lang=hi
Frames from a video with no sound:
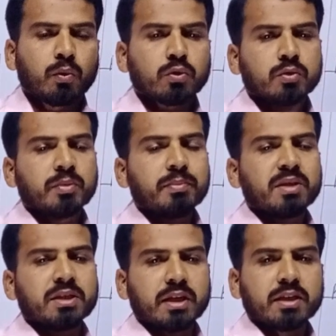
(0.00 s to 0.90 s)
उसमें भी
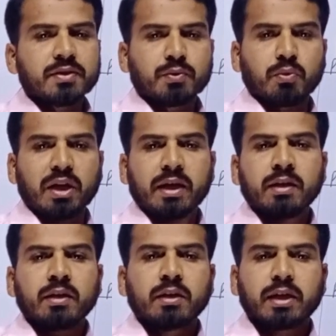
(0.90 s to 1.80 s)
यही असूल है
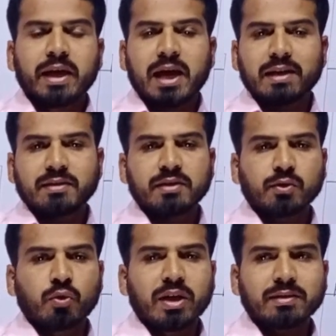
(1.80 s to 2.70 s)
कि एसेट्स
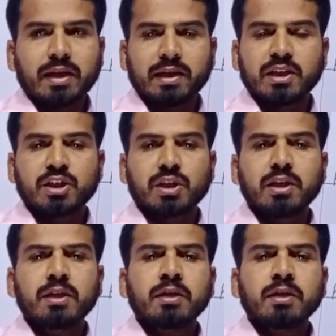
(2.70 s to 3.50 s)
को एज ए इनिशली